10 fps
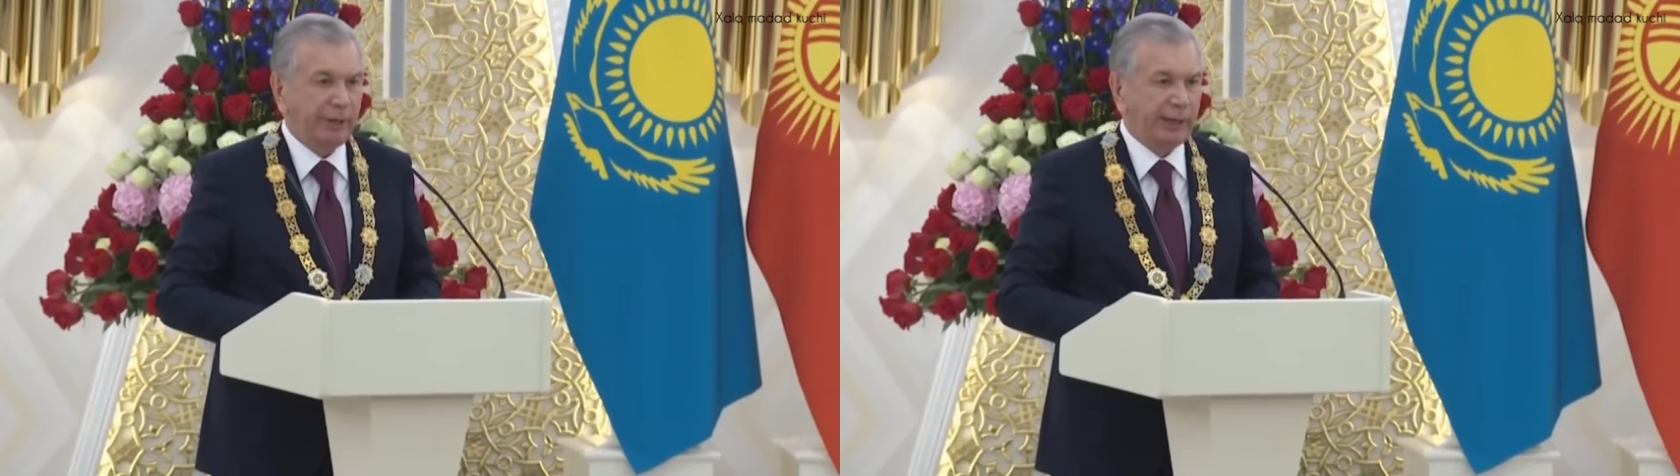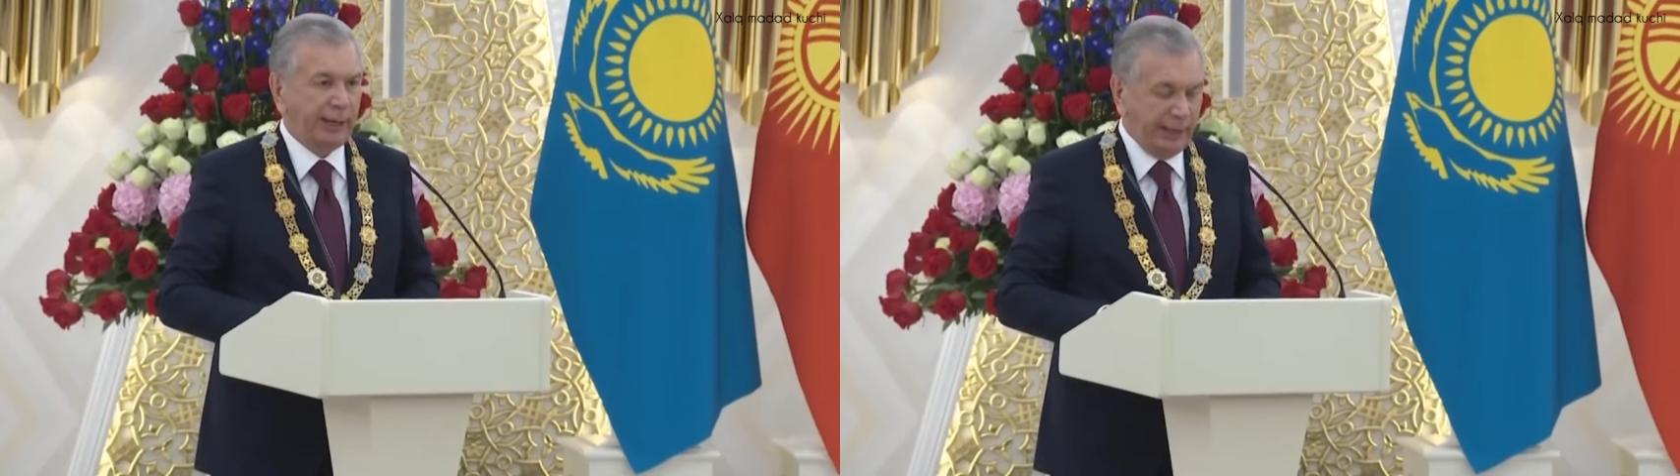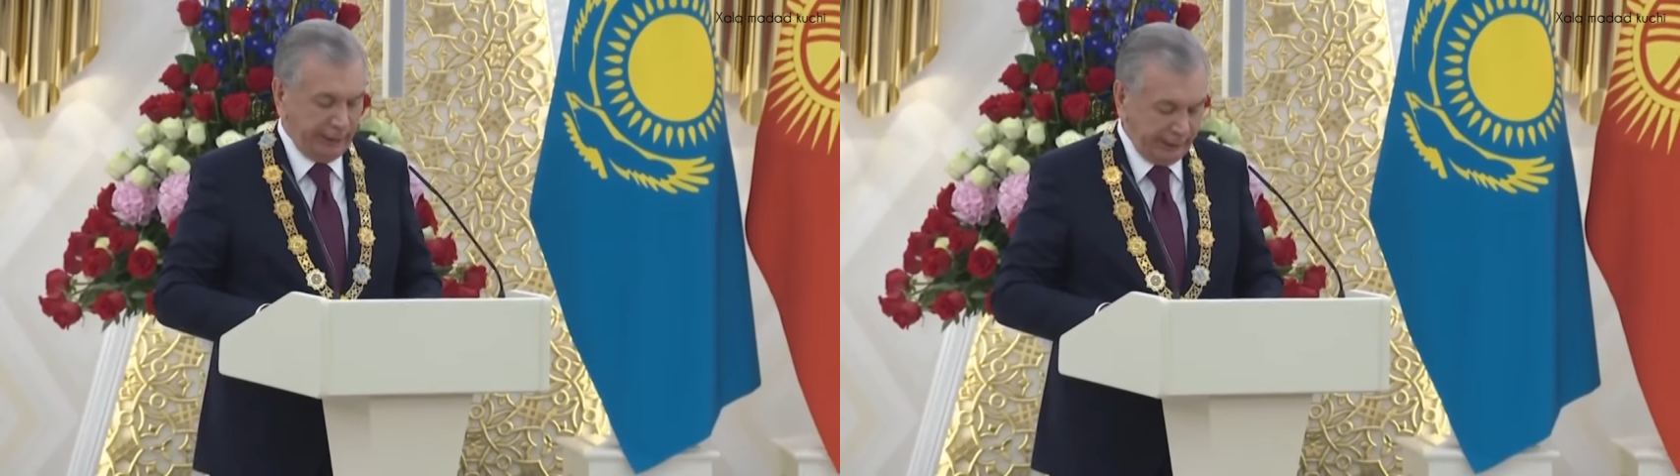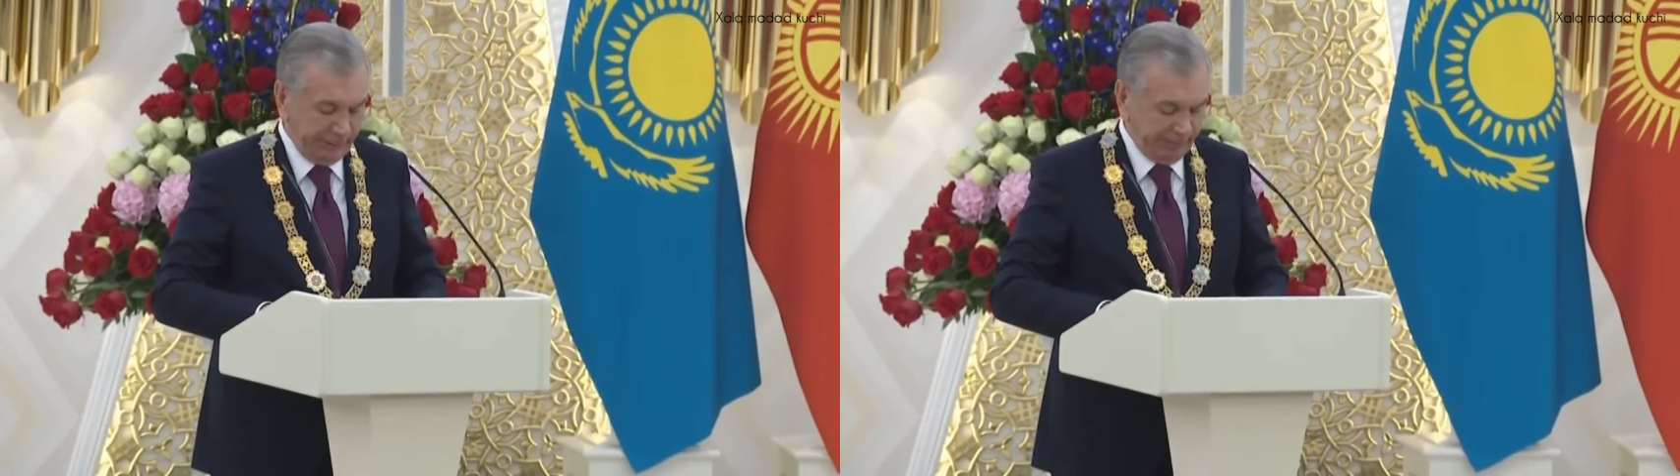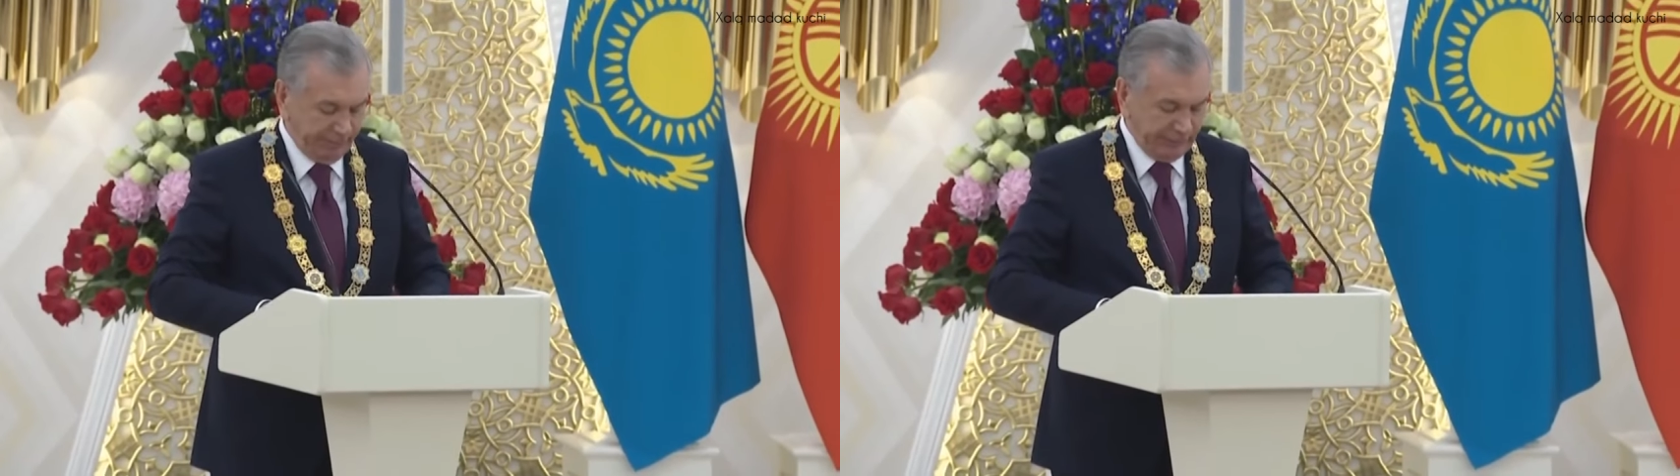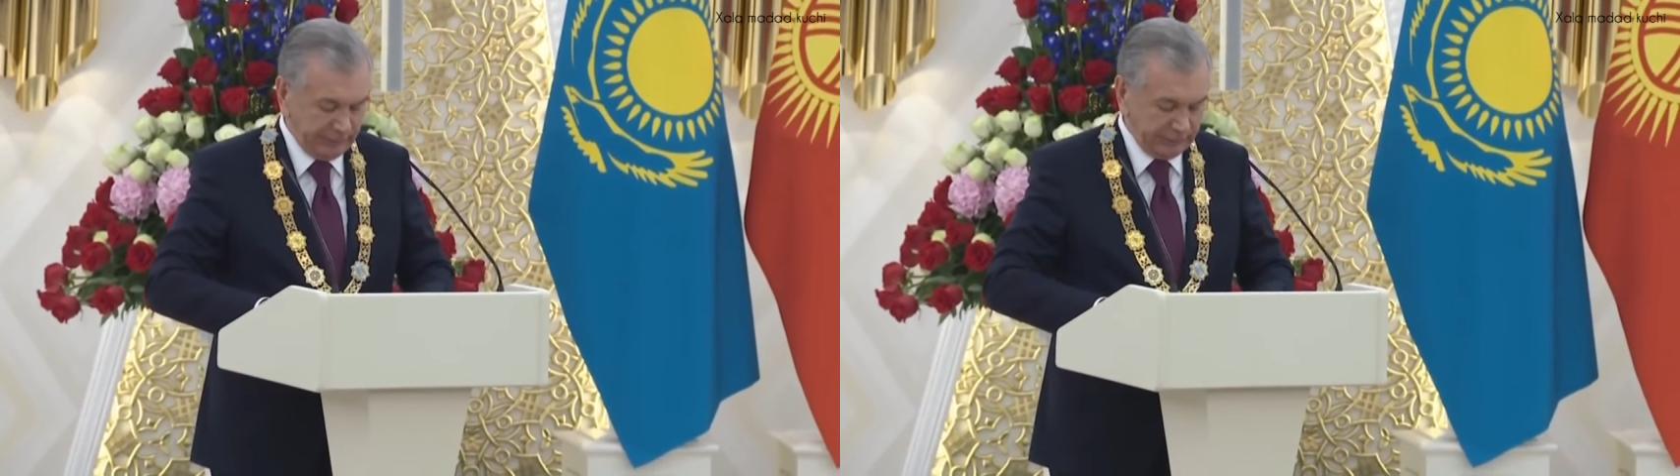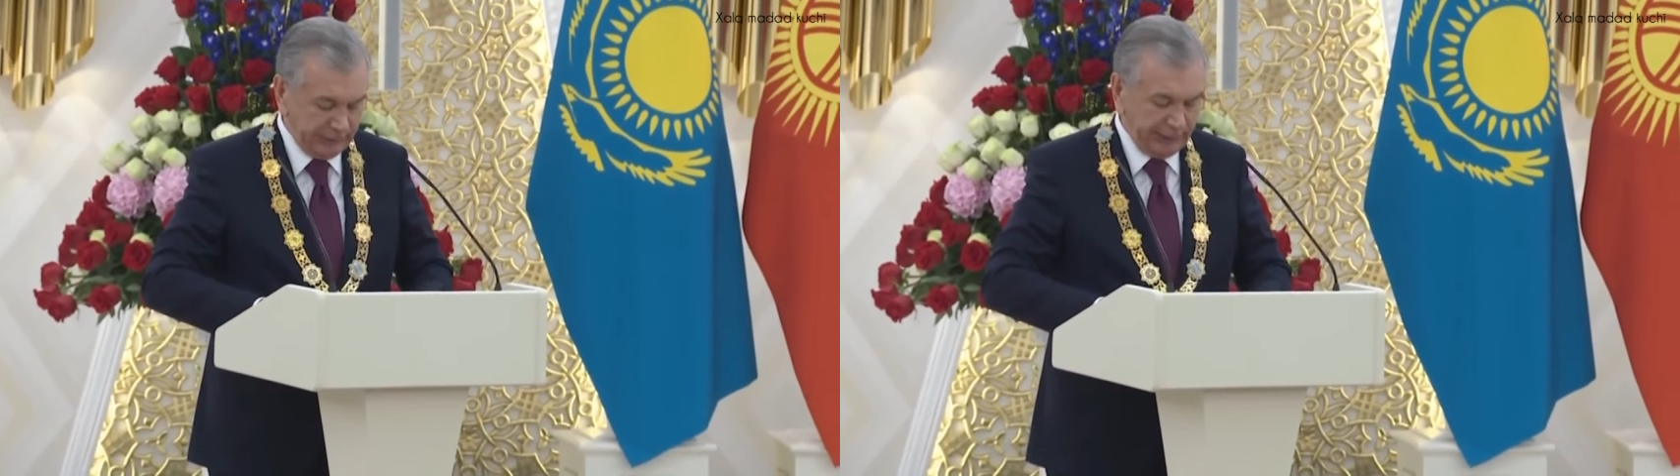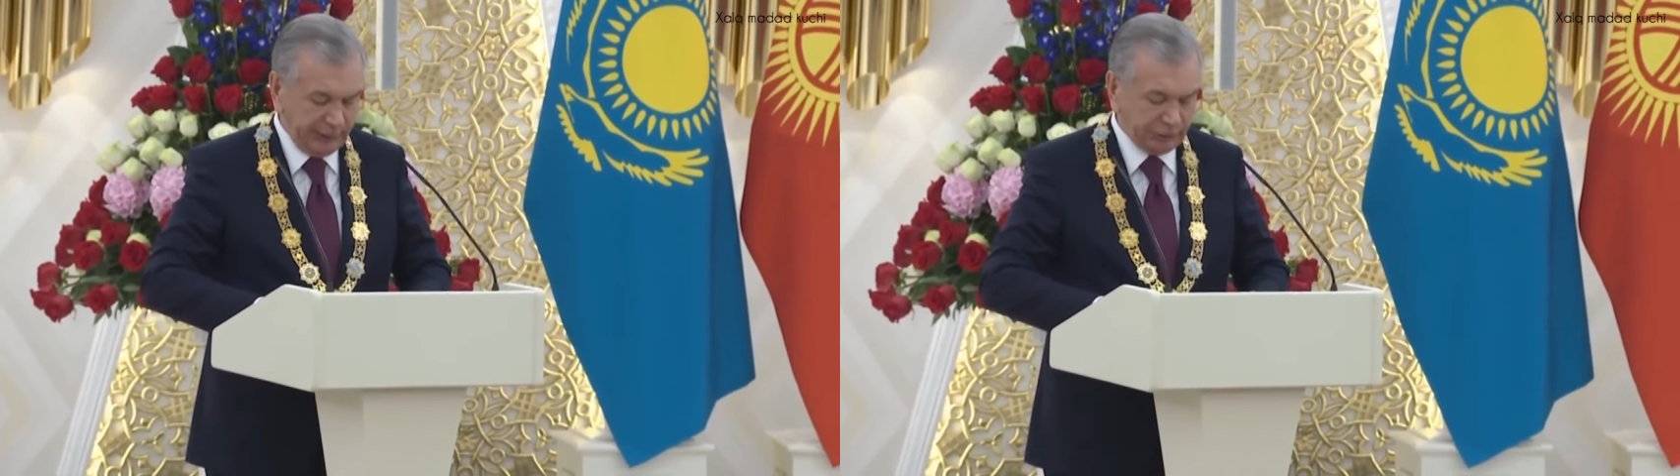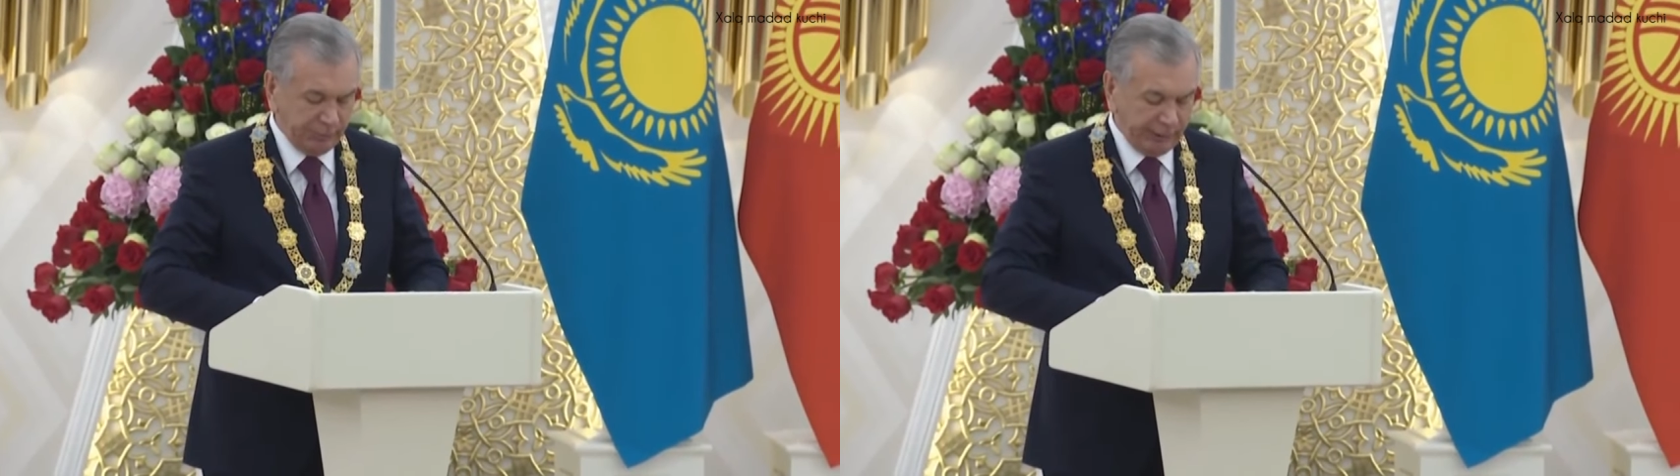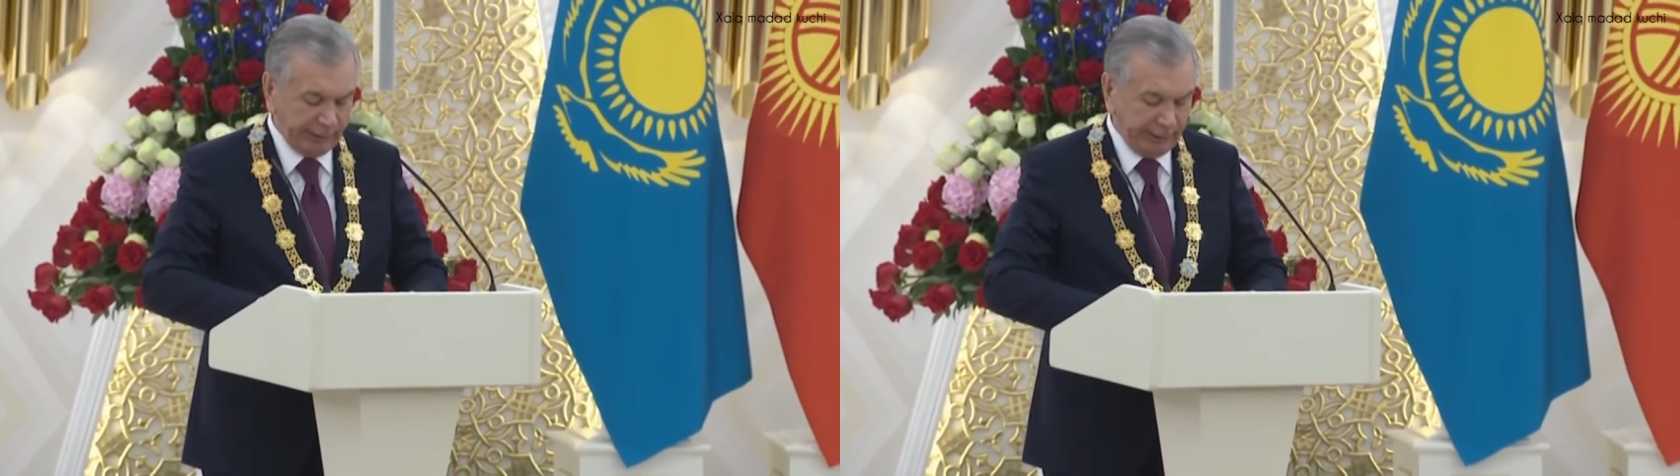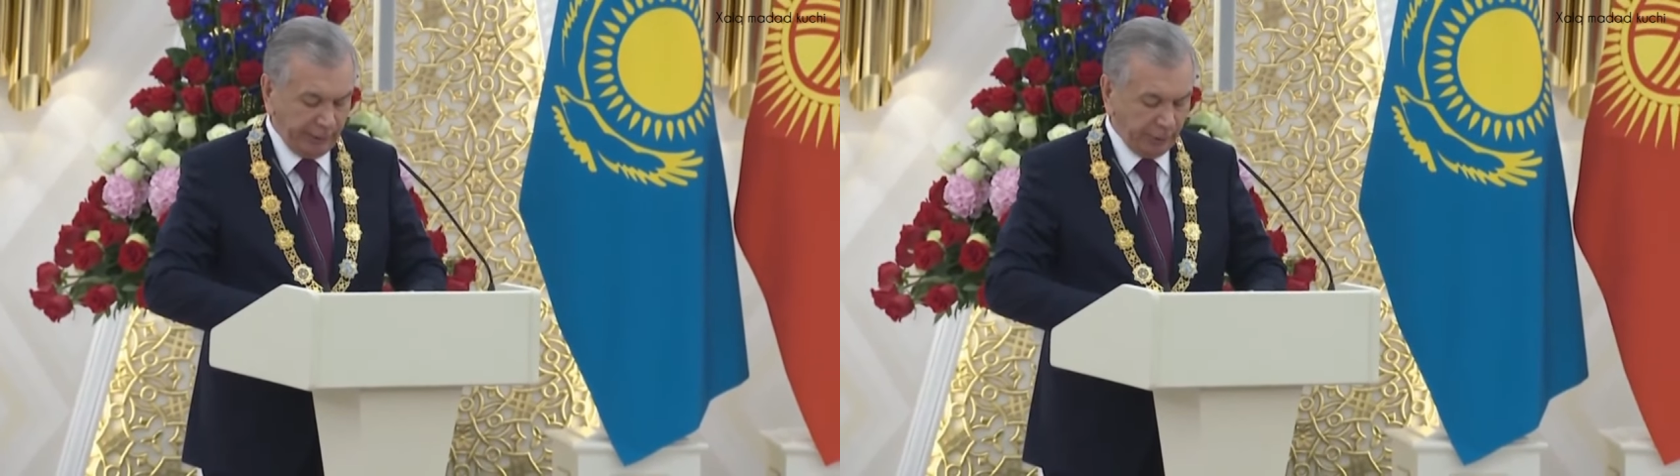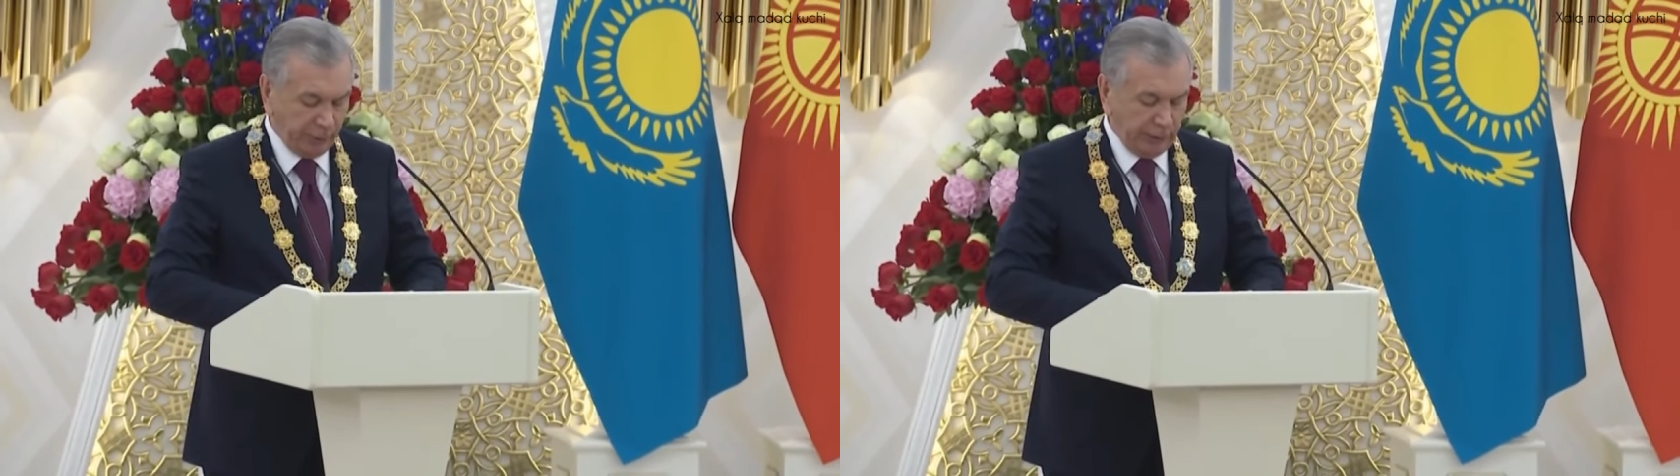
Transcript: коллеги, сердечно благодарю